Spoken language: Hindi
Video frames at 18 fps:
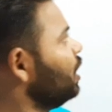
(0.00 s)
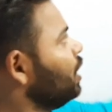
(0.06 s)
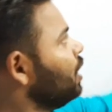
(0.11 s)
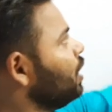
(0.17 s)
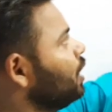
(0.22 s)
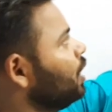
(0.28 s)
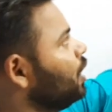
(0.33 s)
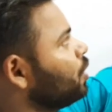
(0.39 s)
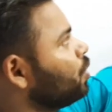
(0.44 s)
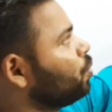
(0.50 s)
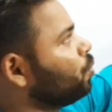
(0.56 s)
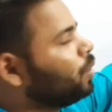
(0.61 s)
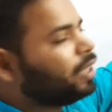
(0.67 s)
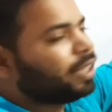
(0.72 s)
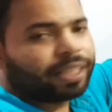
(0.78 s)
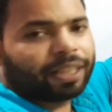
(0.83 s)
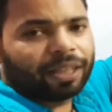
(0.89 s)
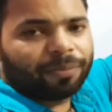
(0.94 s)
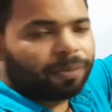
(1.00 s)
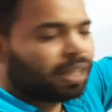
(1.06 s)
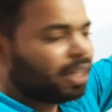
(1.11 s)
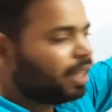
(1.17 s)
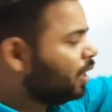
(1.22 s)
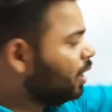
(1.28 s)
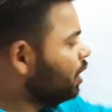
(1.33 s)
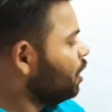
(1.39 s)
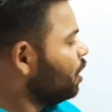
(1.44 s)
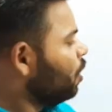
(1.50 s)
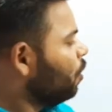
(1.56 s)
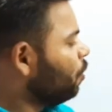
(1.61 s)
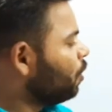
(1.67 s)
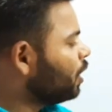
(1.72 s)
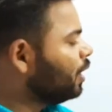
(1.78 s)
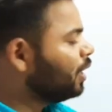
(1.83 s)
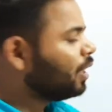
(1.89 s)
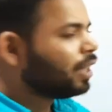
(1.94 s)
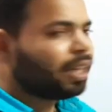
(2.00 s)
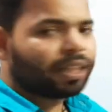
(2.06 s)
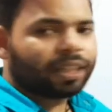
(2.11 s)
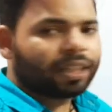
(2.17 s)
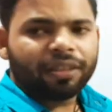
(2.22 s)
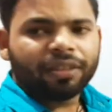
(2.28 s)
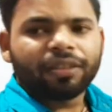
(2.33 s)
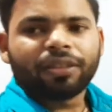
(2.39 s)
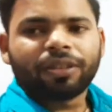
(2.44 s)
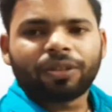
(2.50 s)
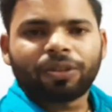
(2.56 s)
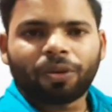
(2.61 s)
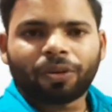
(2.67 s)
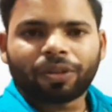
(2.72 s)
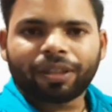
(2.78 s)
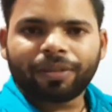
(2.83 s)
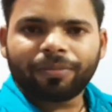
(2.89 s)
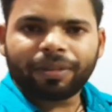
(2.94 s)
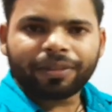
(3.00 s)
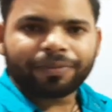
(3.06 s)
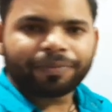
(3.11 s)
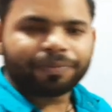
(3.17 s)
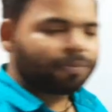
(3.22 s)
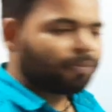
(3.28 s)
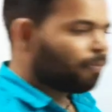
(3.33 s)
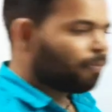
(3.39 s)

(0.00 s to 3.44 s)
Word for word: का एक तो एक के में आएगा और एक आएगा नौ के में